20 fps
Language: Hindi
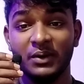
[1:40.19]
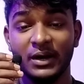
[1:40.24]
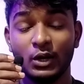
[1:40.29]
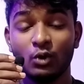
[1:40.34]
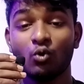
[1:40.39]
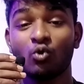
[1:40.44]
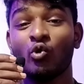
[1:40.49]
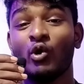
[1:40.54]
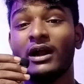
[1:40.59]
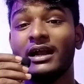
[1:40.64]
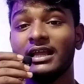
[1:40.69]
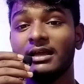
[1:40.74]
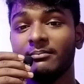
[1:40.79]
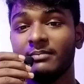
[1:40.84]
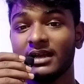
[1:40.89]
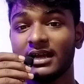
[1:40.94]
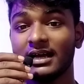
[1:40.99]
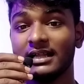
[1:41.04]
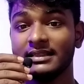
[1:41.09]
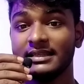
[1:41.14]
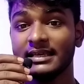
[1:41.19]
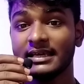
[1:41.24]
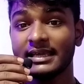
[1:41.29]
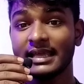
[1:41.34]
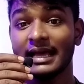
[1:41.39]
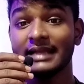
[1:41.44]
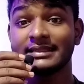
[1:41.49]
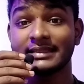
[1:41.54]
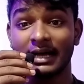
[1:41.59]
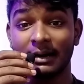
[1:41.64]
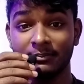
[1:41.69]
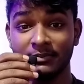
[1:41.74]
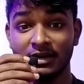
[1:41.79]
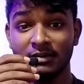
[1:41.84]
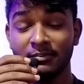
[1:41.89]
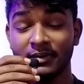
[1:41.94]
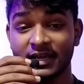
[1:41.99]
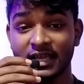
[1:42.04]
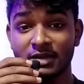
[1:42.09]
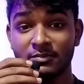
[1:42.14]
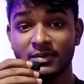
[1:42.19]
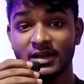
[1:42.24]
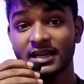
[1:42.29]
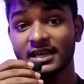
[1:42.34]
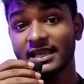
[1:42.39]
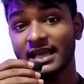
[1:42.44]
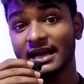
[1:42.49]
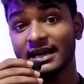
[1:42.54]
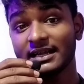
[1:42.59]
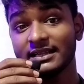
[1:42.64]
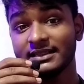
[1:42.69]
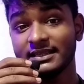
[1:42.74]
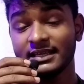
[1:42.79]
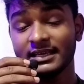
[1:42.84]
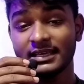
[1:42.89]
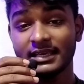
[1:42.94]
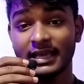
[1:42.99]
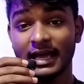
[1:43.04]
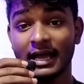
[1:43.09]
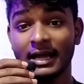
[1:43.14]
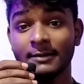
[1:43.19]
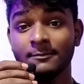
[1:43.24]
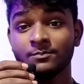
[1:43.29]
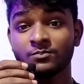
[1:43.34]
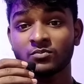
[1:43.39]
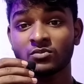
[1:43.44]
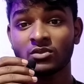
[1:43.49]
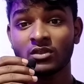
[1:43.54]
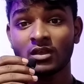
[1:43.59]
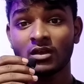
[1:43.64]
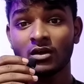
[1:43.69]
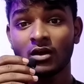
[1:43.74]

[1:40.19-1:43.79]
वीडियो क्वालिटी में गलती किया है थंबनेल में के में क्या गलती किया है